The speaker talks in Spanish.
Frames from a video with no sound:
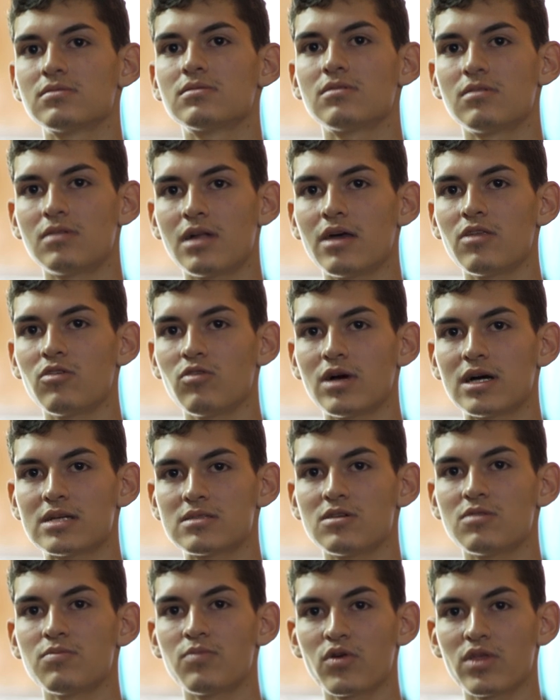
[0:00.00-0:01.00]
Con la
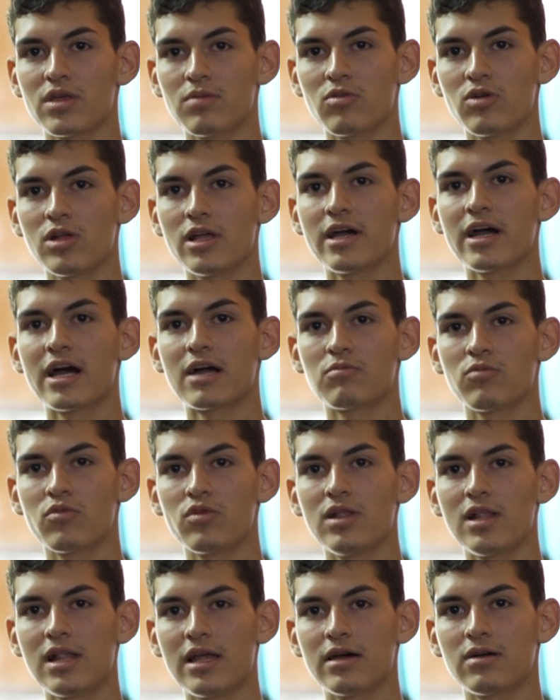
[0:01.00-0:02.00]
educación podemos llegar
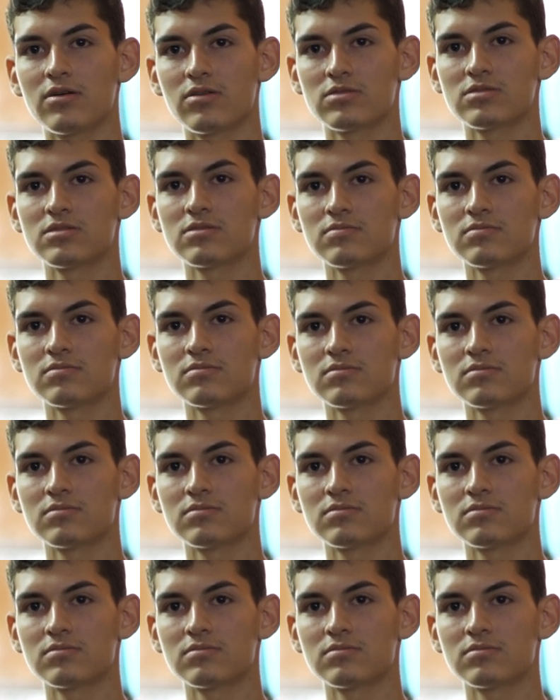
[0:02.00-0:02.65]
muy lejos.